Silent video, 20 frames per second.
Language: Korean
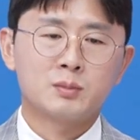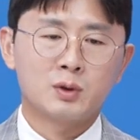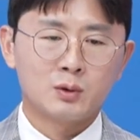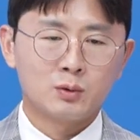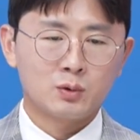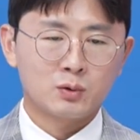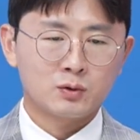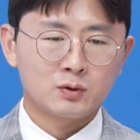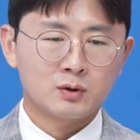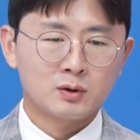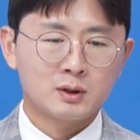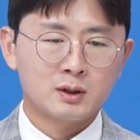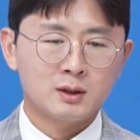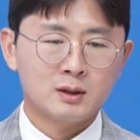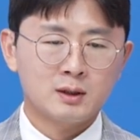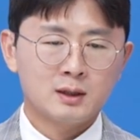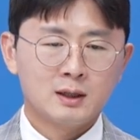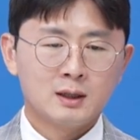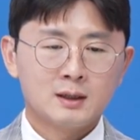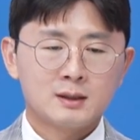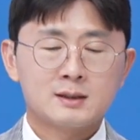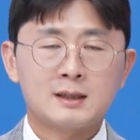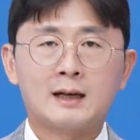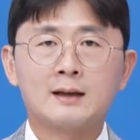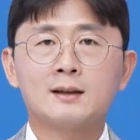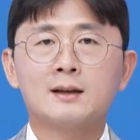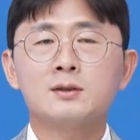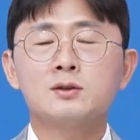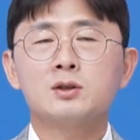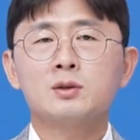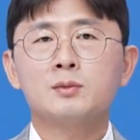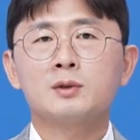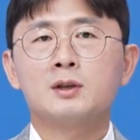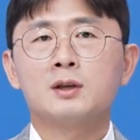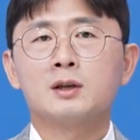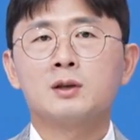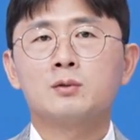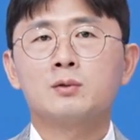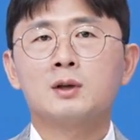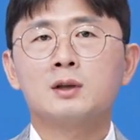변동성이 장단점이
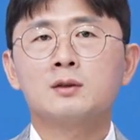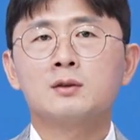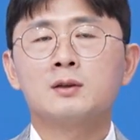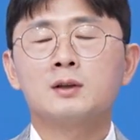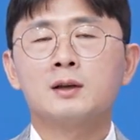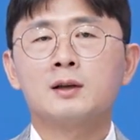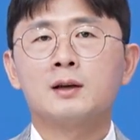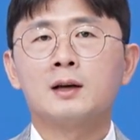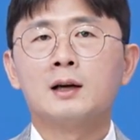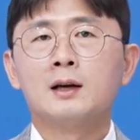되기도 하는데